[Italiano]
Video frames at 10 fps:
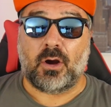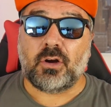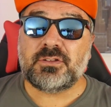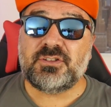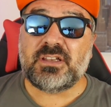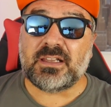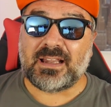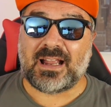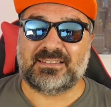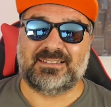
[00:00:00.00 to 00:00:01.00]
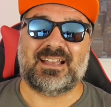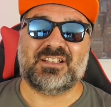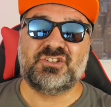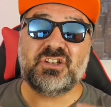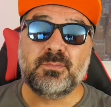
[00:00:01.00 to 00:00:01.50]
Oggi, grazie
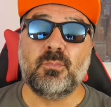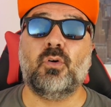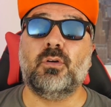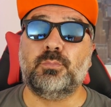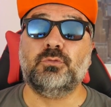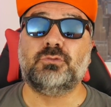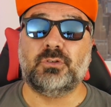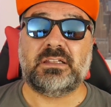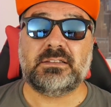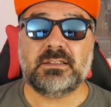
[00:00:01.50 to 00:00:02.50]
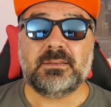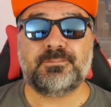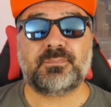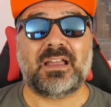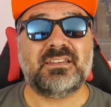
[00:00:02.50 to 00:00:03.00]
a gigmall.it,
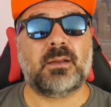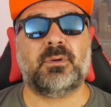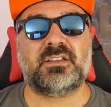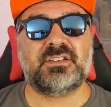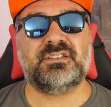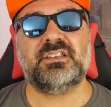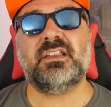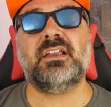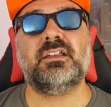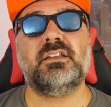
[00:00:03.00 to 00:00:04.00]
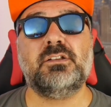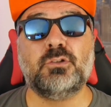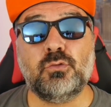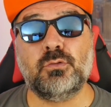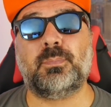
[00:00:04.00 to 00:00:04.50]
andiamo a recensire il
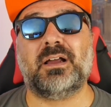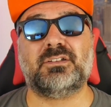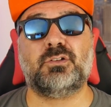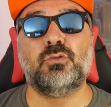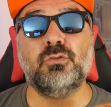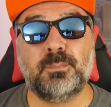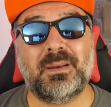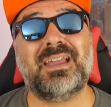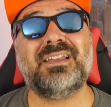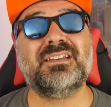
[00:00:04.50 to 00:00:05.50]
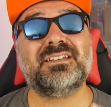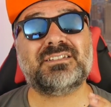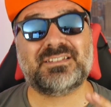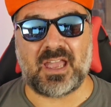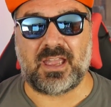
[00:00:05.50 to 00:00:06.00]
Coolpad Coolplay
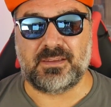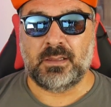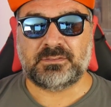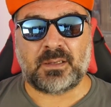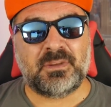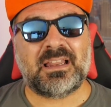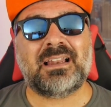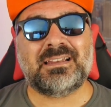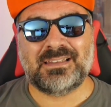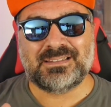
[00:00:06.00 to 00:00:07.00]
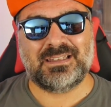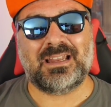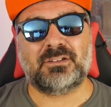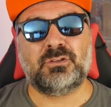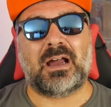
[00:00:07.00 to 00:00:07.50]
6, terminale
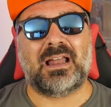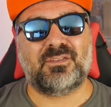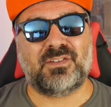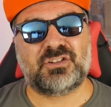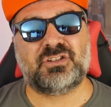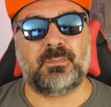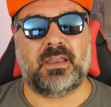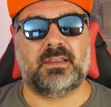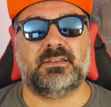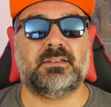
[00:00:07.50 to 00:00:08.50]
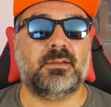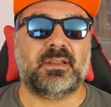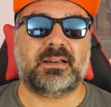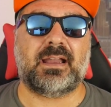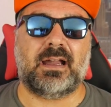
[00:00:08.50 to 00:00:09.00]
destinato alla fascia media del
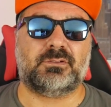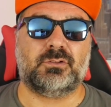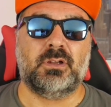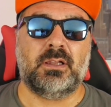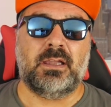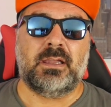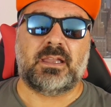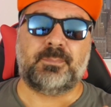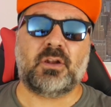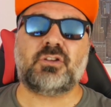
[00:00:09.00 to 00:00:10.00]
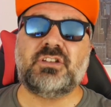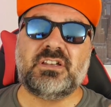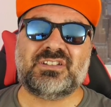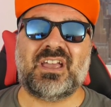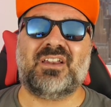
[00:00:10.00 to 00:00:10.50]
mercato, che però ci
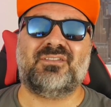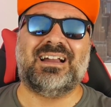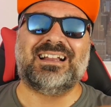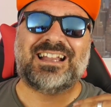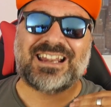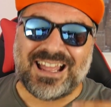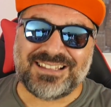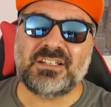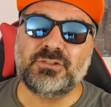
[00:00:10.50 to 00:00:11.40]
riserva grandi